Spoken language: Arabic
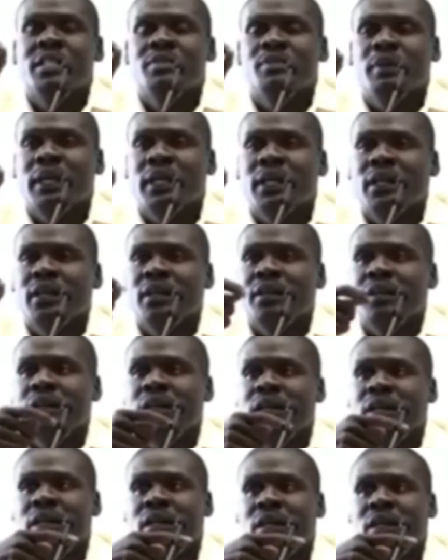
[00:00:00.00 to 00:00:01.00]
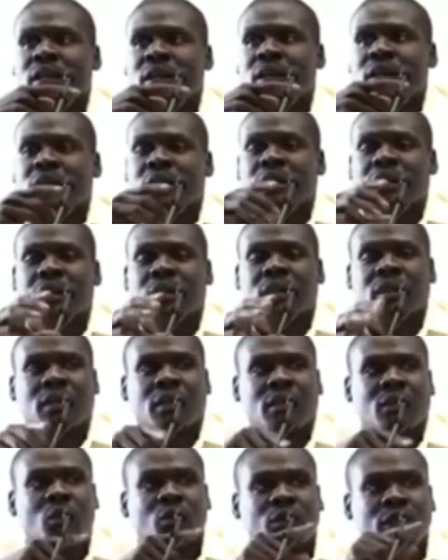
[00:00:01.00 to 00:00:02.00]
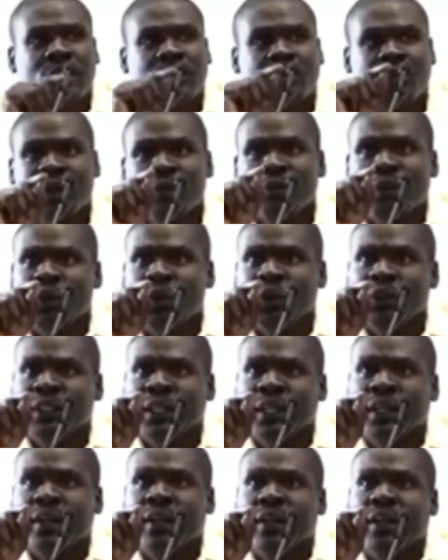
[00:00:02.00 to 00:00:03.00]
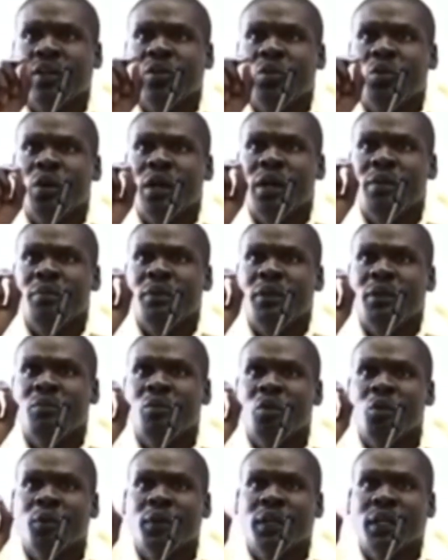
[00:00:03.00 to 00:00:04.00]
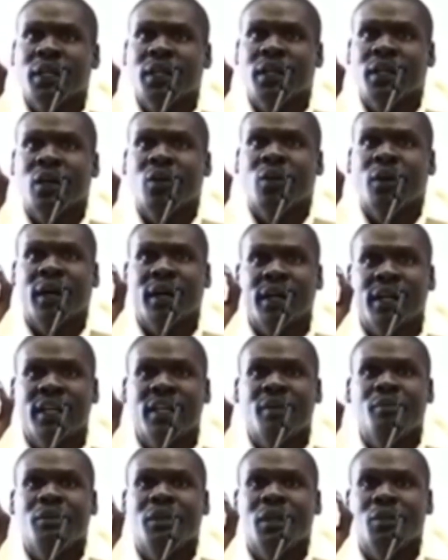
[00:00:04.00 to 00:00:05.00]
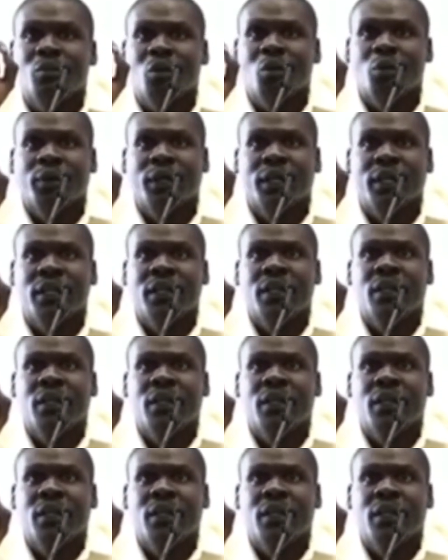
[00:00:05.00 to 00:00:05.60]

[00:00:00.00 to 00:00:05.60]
للنقطه المهمه اللي هو ذكرها انه كان من الممكن او حاليا من الممكن